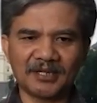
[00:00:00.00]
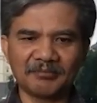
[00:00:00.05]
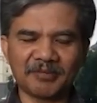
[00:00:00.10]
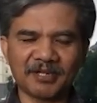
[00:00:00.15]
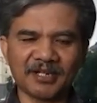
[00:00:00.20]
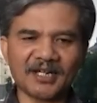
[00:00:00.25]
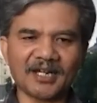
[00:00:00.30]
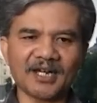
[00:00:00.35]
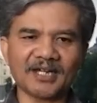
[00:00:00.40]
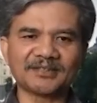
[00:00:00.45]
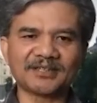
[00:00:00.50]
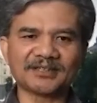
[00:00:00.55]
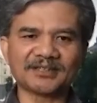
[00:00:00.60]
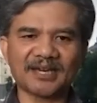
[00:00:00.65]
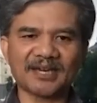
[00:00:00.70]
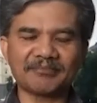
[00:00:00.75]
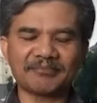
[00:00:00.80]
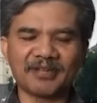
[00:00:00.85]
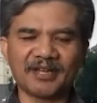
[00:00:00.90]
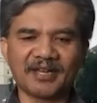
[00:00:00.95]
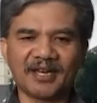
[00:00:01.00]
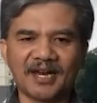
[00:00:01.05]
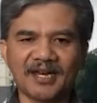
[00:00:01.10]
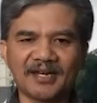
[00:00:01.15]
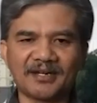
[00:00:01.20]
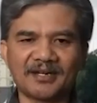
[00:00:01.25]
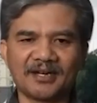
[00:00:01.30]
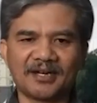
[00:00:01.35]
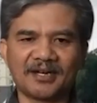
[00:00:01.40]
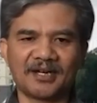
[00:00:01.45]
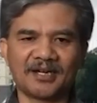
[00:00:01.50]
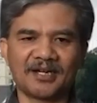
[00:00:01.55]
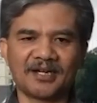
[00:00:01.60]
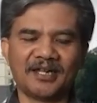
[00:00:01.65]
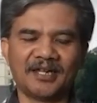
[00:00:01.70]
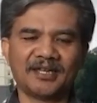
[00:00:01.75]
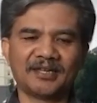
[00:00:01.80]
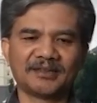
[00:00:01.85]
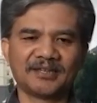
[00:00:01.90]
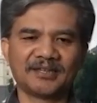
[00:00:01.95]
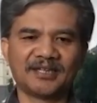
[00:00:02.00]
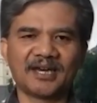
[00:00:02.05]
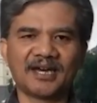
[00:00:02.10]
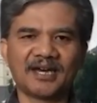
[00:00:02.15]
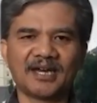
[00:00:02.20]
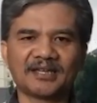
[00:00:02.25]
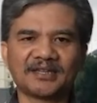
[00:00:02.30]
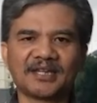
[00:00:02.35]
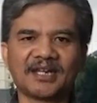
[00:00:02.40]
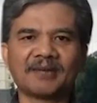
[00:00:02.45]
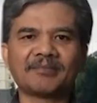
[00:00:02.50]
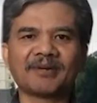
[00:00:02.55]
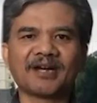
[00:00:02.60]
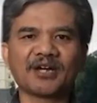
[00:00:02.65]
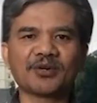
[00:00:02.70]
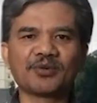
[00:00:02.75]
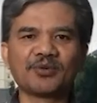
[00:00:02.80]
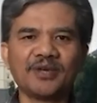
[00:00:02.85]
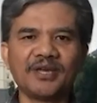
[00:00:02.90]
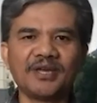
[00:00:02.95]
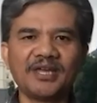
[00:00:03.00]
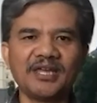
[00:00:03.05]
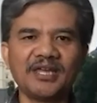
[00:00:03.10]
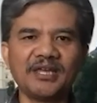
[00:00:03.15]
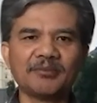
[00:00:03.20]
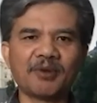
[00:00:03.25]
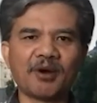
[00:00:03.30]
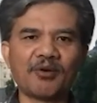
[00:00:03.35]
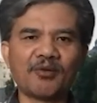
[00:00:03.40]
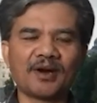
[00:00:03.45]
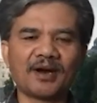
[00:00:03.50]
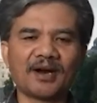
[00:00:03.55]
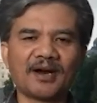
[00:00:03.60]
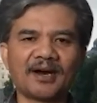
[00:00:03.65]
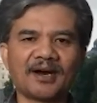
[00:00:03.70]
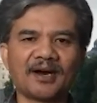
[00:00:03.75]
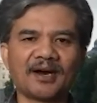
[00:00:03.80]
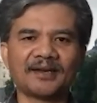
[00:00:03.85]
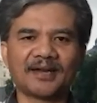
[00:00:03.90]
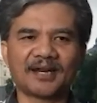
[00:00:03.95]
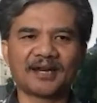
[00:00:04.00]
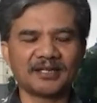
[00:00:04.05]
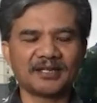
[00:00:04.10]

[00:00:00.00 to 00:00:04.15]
mereka akan tetap dengan uh, ini tidak tidak mengakui bahwa dari,